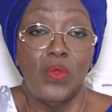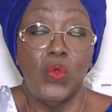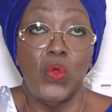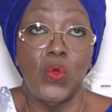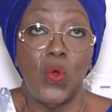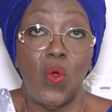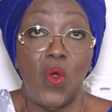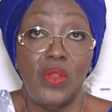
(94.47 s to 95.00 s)

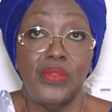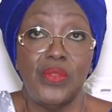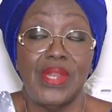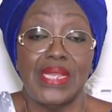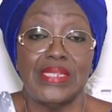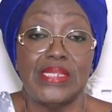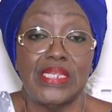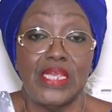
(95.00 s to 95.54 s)
Le rôle de
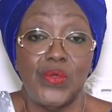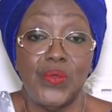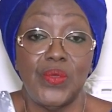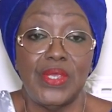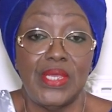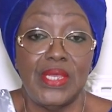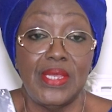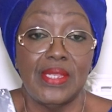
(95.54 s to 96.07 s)
la
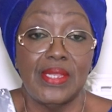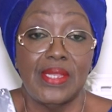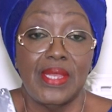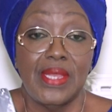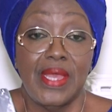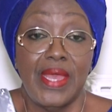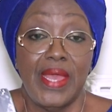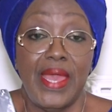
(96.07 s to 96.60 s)
CEI
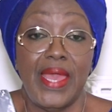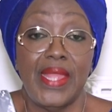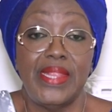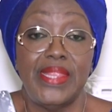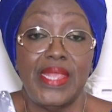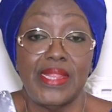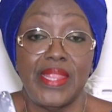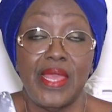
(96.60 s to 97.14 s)
est
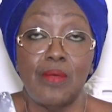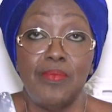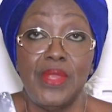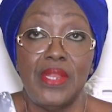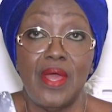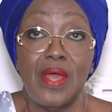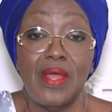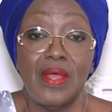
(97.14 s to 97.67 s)

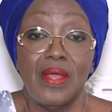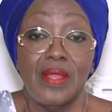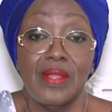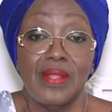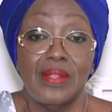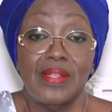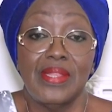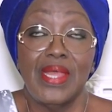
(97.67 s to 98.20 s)
déterminant
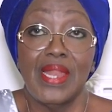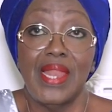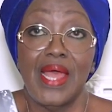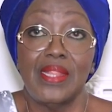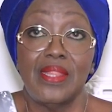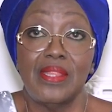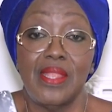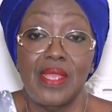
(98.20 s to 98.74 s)
dans
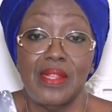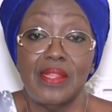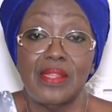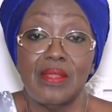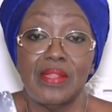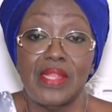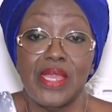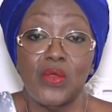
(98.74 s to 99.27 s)

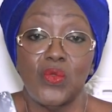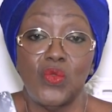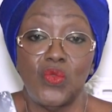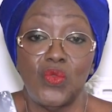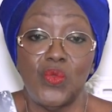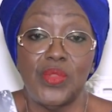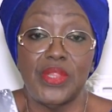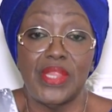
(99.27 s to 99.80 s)
l'atteinte des
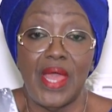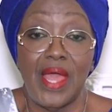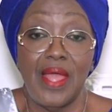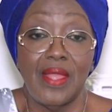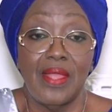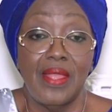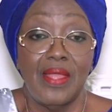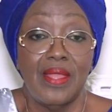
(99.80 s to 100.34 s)

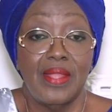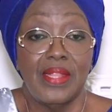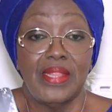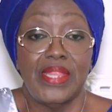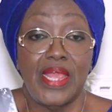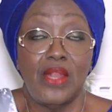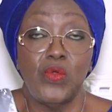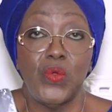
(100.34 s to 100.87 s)
résultats
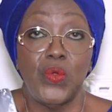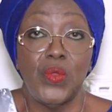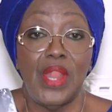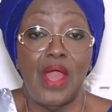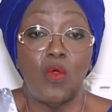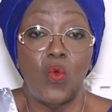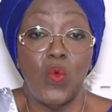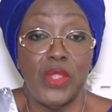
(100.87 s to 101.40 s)
tels que
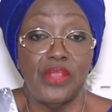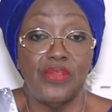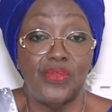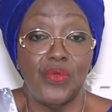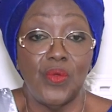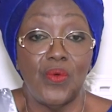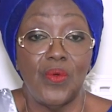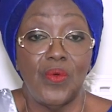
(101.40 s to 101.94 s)
la
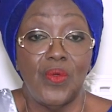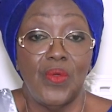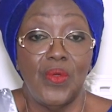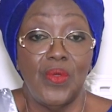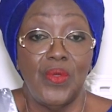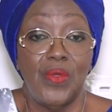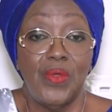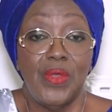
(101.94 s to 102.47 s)
cohésion
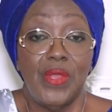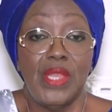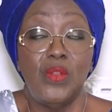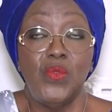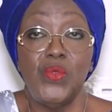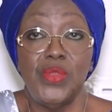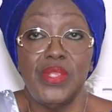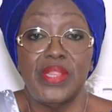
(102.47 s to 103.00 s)
et
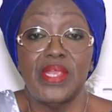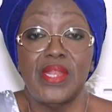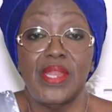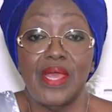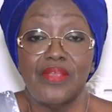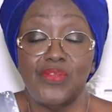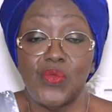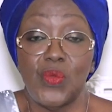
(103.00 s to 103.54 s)
l'unité
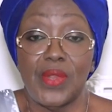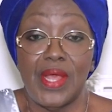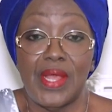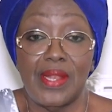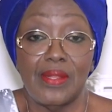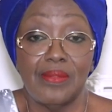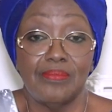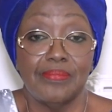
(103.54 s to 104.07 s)

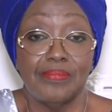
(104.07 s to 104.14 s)
nationale.